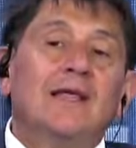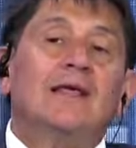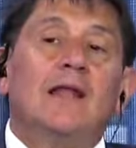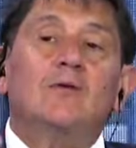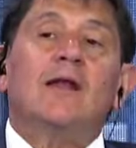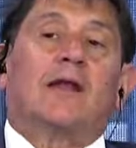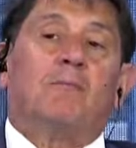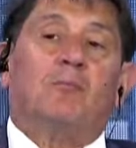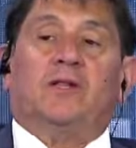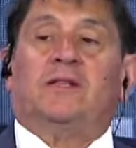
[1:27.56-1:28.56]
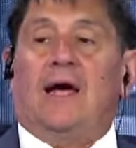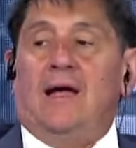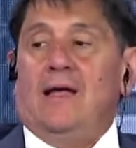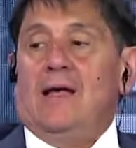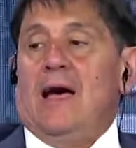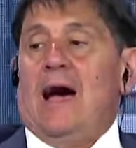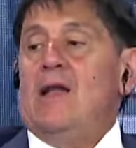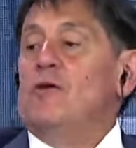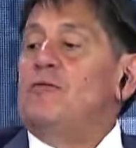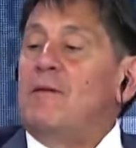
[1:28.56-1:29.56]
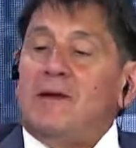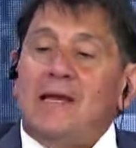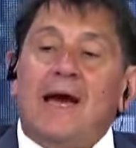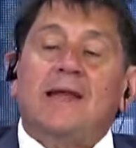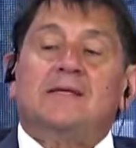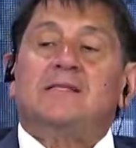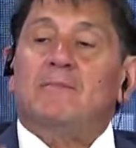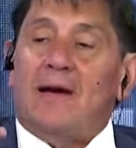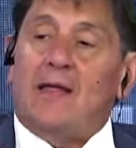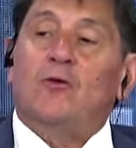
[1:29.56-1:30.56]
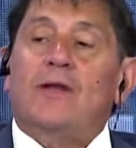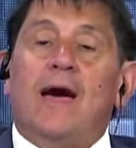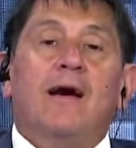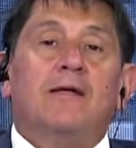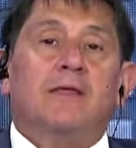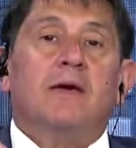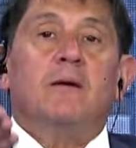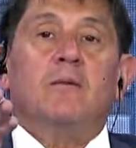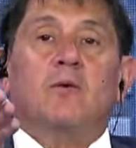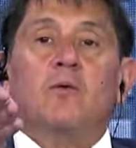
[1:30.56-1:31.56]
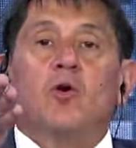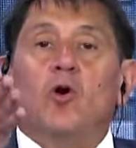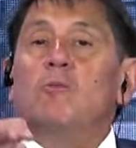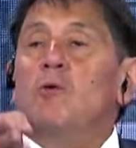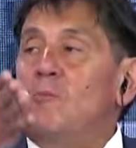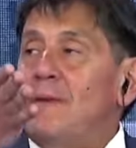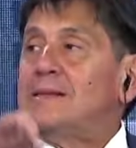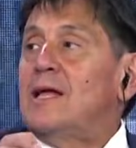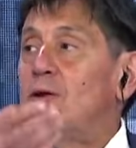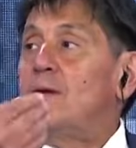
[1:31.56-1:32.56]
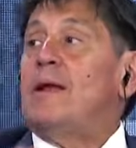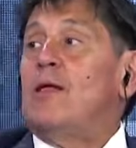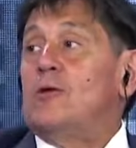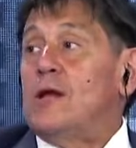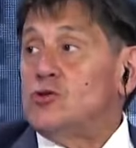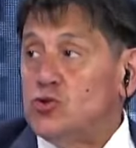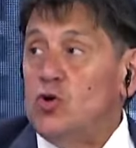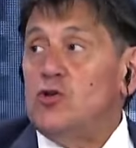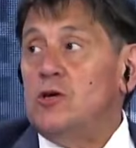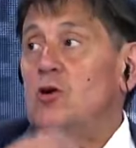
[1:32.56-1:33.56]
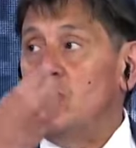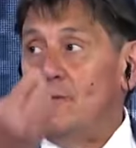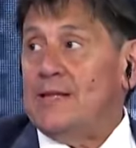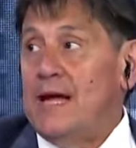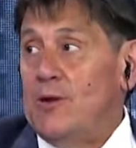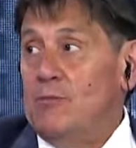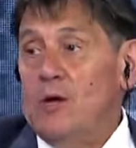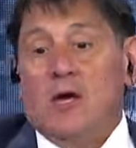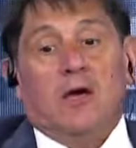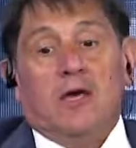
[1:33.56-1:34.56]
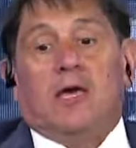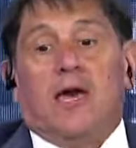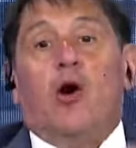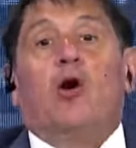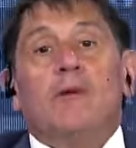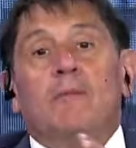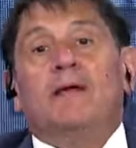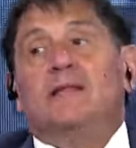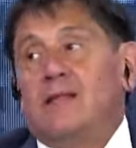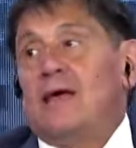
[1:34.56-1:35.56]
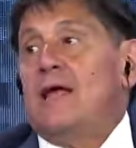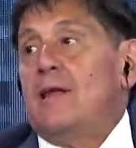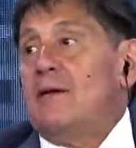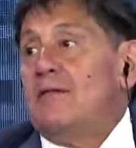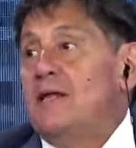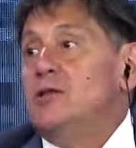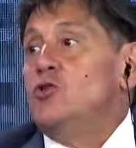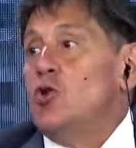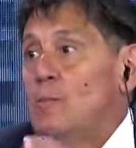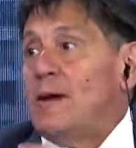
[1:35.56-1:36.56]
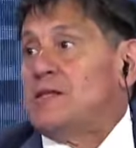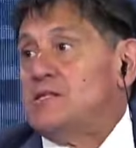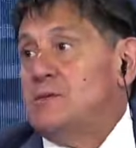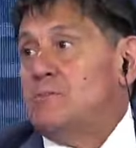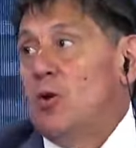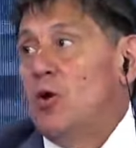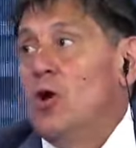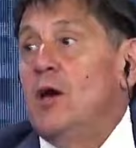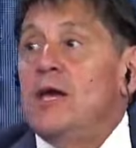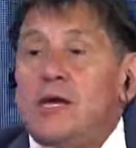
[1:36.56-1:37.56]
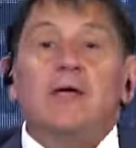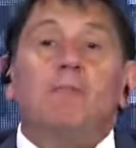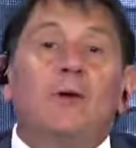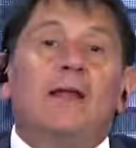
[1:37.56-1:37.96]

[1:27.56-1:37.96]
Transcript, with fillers: que darle una respuesta a los familiares de Maradona de cómo mataron a Maradona. Yo digo que lo mataron y que obviamente Diana Madrid no participó. Y después la